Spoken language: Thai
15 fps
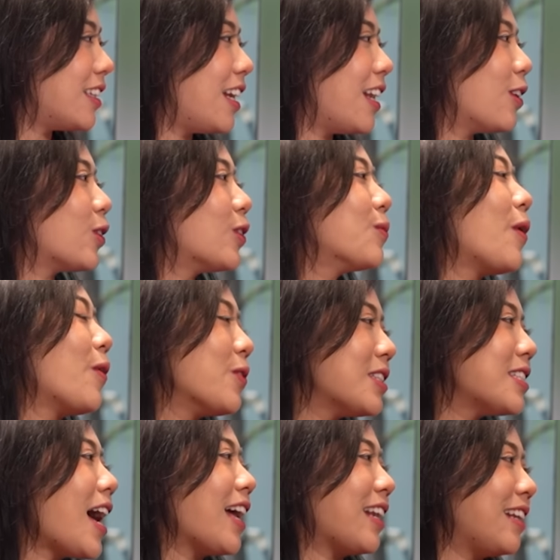น ที่เราต้องบอก
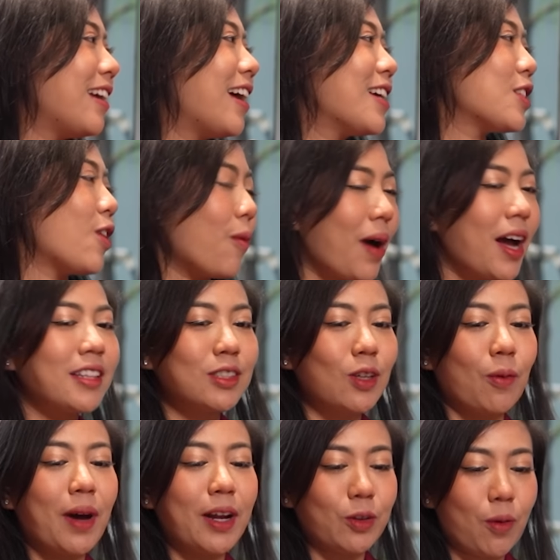ว่าจ่ายเดือนละ สองพัน ส
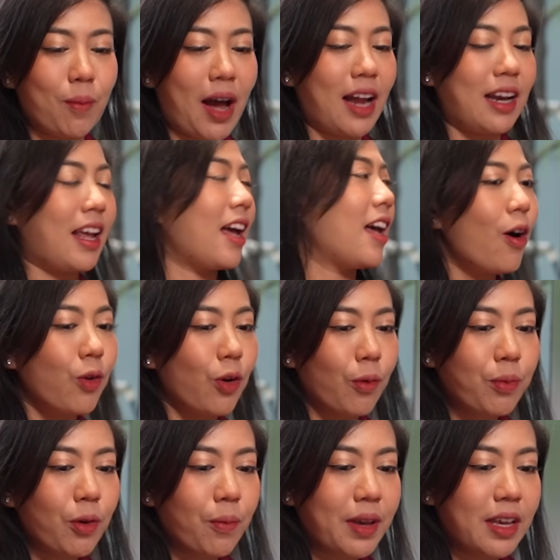องพัน กว่าบาทเนี่ยเอาล
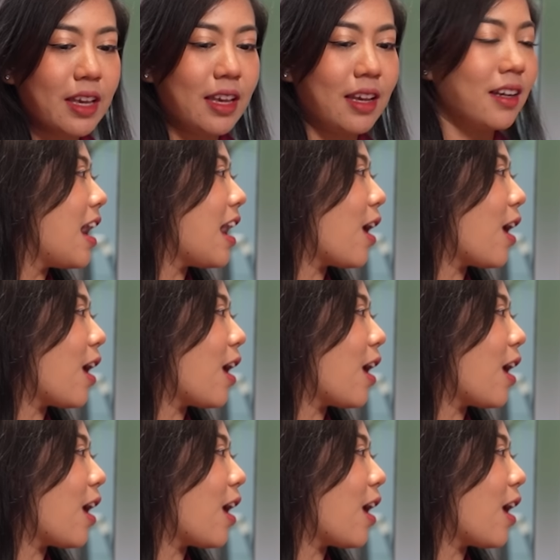บลงไปอีก